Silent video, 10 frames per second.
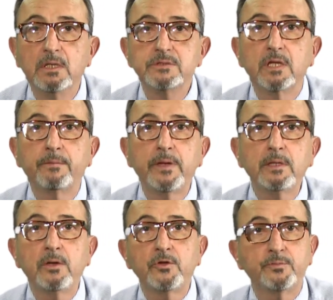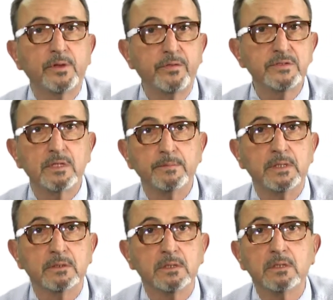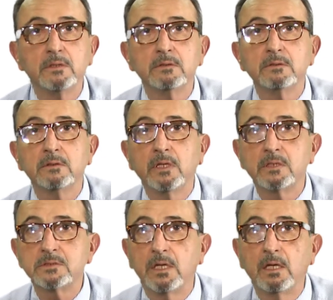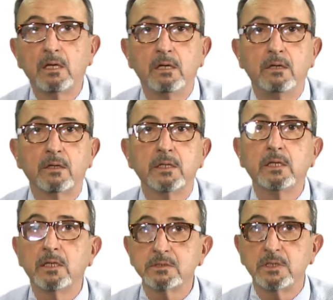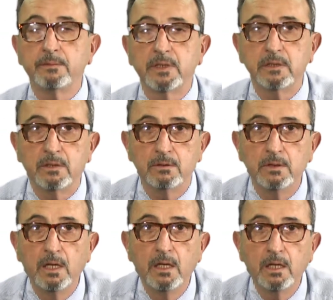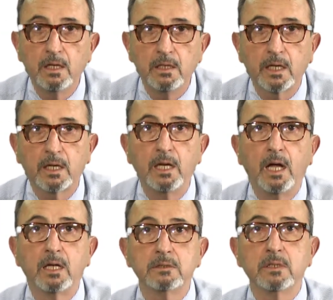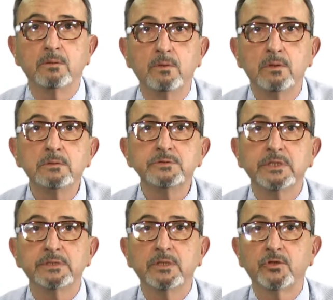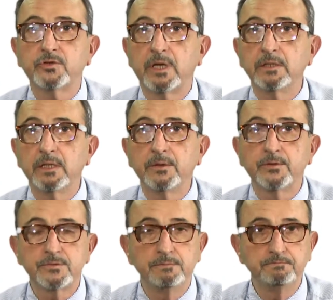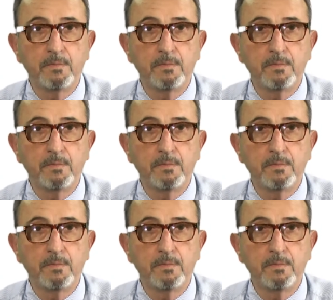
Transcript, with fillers: sirviéndonos precisamente de ese orden establecido en aquel artículo 632.